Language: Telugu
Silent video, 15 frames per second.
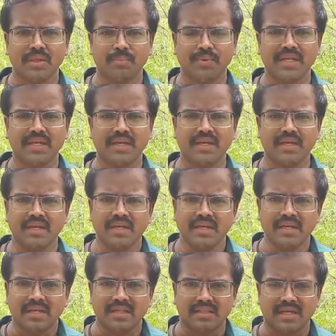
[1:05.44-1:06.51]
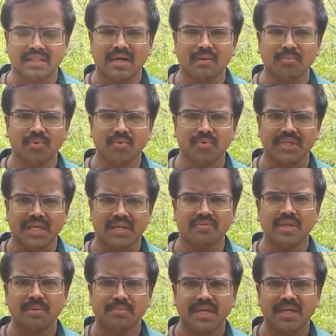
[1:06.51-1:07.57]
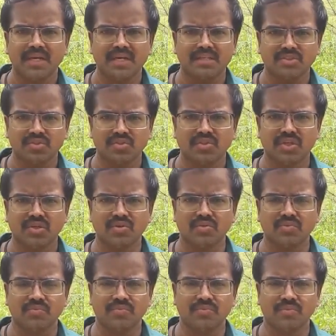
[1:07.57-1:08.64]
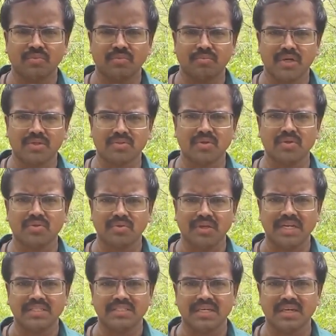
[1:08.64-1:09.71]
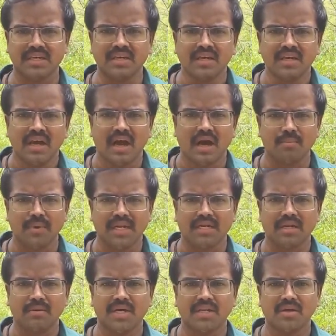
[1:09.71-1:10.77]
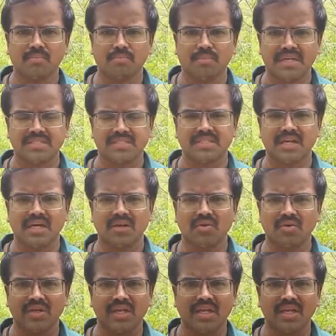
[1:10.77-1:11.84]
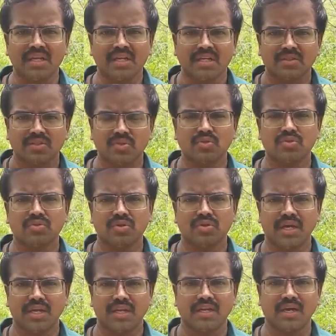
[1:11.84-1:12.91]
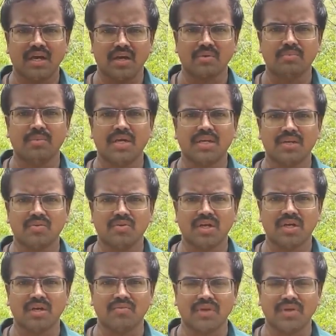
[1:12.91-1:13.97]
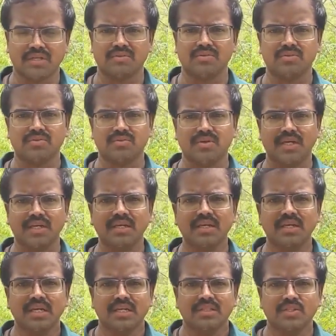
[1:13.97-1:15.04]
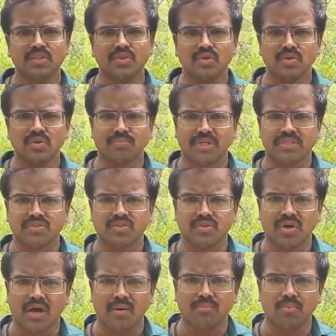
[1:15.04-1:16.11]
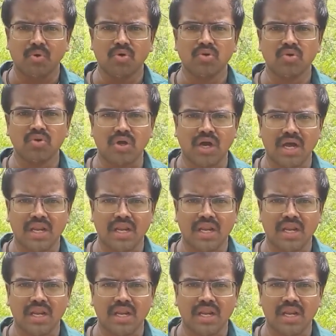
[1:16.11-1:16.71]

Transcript: ఇప్పటికే దాదాపు ఇరవై పైగా చిరుతలు భక్తులు నడిచే ఆ మెట్ల మార్గం పరిసరాల్లోనే తిరుగుతున్నాయన్న అనుమానాలు కూడా వ్యక్తం అవుతున్నాయి దీంతో ప్రస్తుతం ఆ బోనులు